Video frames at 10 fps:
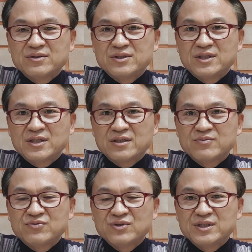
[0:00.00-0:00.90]
지하
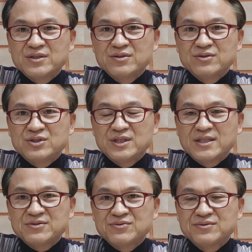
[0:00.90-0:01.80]
깊숙이 있던
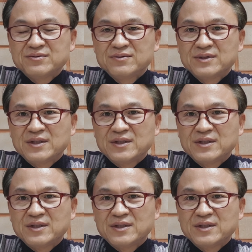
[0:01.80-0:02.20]
지하수